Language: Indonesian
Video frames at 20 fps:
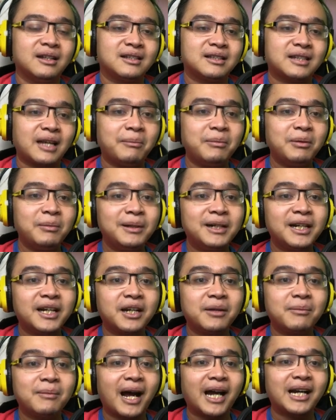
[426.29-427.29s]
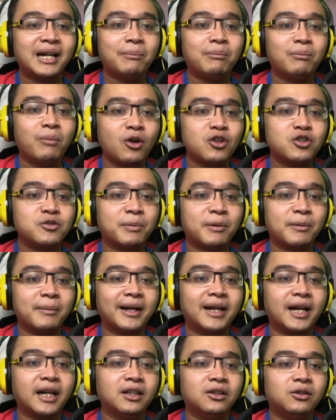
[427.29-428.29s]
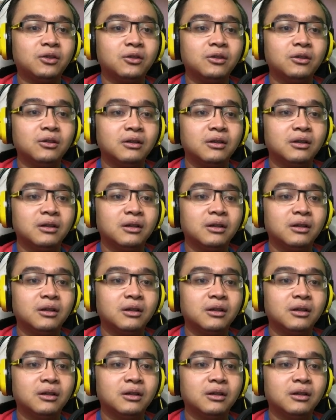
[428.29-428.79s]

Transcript: Sambil berdiri menghadap box permainan itu,